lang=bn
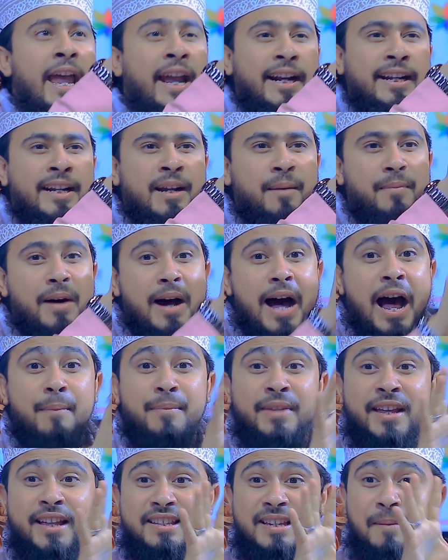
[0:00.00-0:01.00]
এক নাম
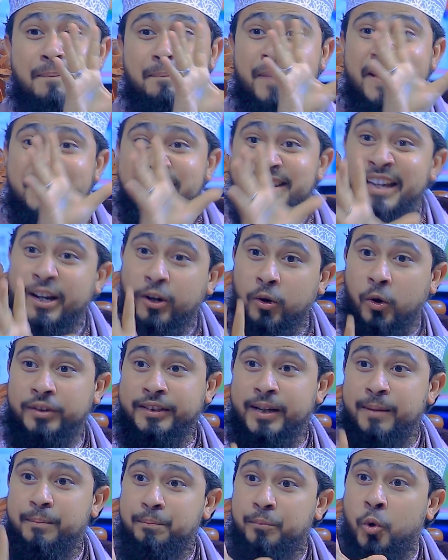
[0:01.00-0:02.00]
আমি আজকে বেসিক
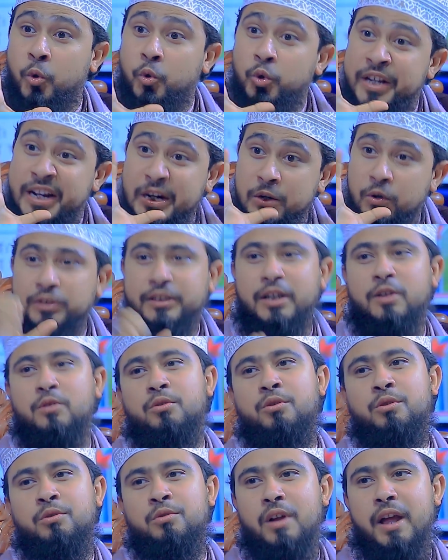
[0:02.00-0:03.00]
কথা মৌলিক
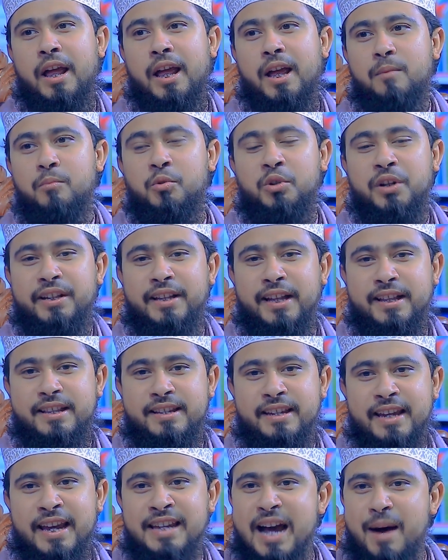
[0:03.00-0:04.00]
কথাগুলো বলে
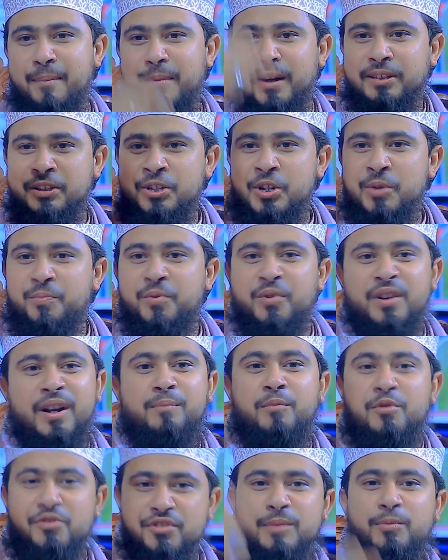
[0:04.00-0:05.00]
যাচ্ছি এই যে আমাদের উপরে
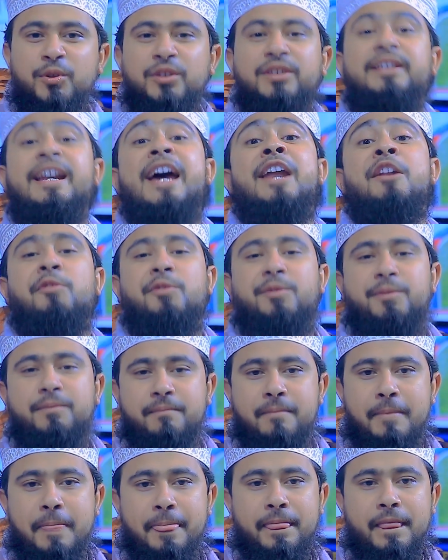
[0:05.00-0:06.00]
মুসিবত কেন
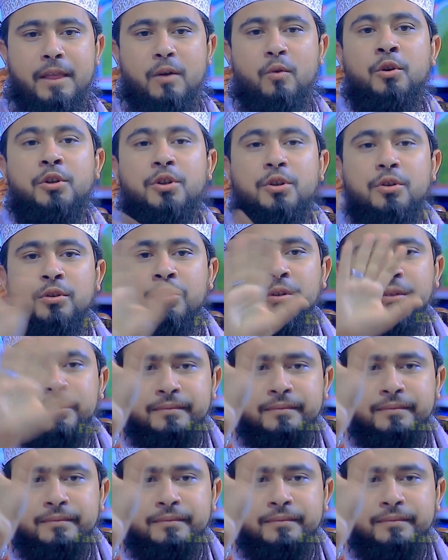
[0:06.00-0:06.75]
ঐক্য